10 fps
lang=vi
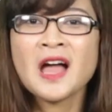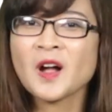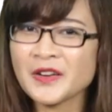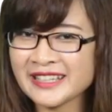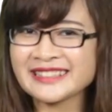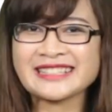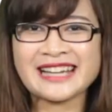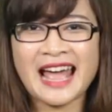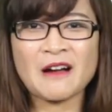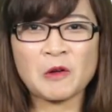còn những từ
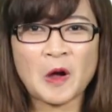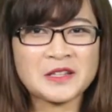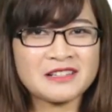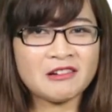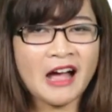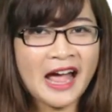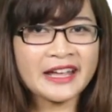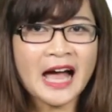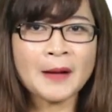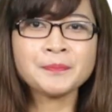nào có chứa
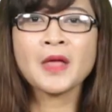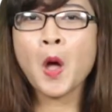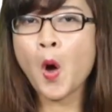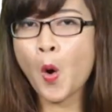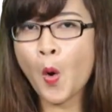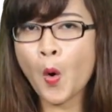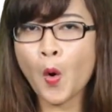hai âm O